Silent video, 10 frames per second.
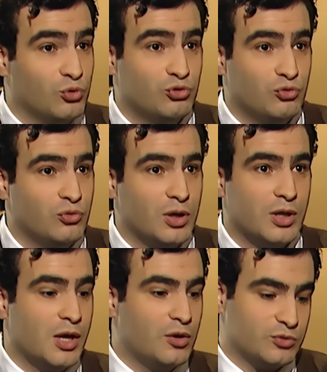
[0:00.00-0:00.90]
retour,
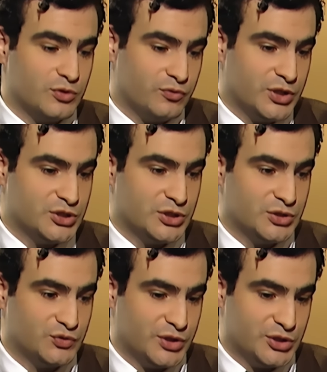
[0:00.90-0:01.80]
on, voyait,
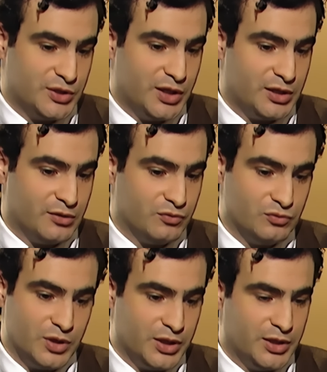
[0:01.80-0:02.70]
j'ai, derrière
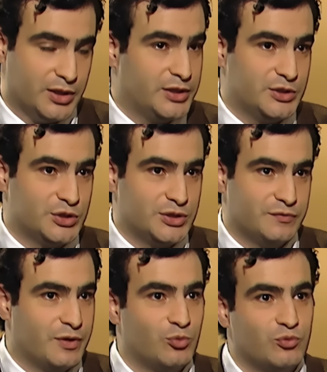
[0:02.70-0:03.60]
vous et j'ai
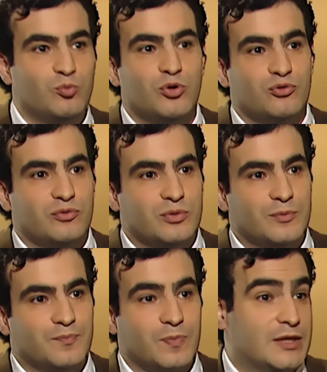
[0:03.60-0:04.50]
vraiment eu peur de.
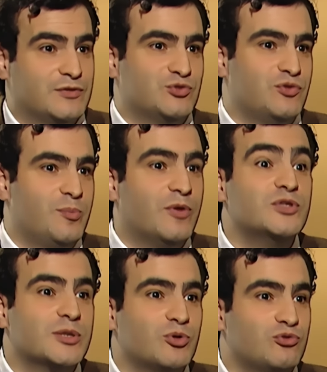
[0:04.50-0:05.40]
Enfin, je voulais pas
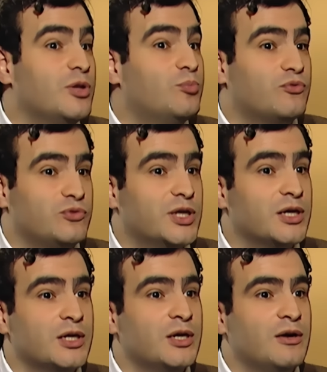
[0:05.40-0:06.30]
vous importuner pour vous dire
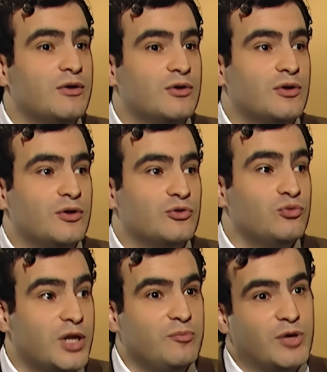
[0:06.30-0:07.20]
euh,
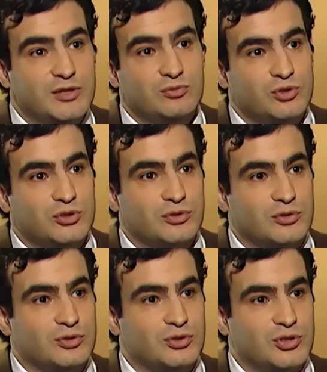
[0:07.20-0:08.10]
toute l'admiration
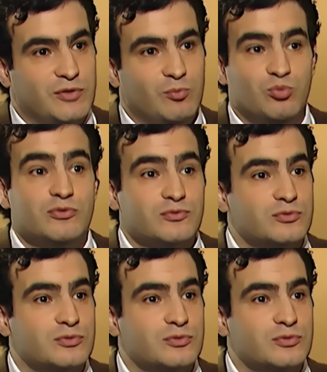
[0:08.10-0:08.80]
que j'avais pour vous.